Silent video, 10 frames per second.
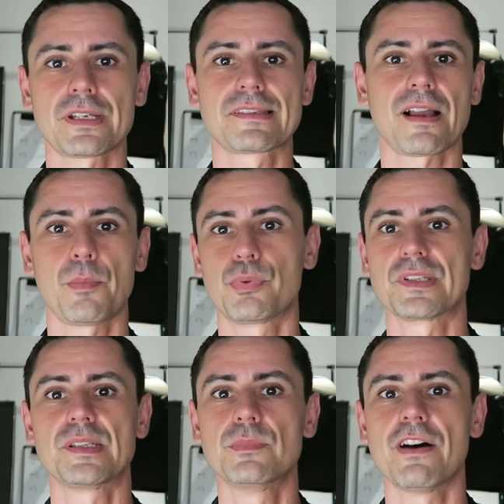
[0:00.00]
il sera
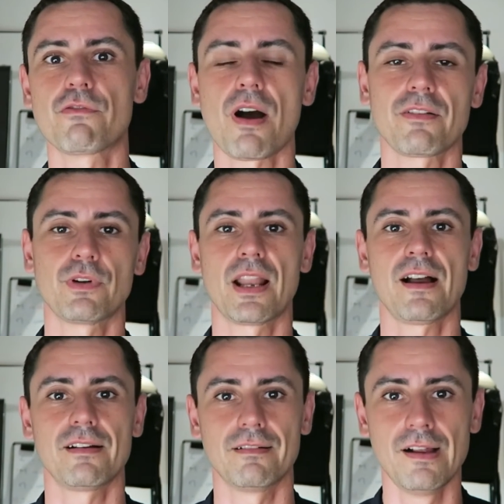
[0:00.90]
possible d'avoir,
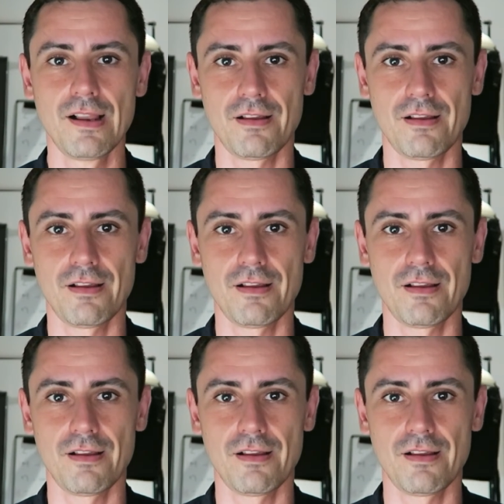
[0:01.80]
voilà,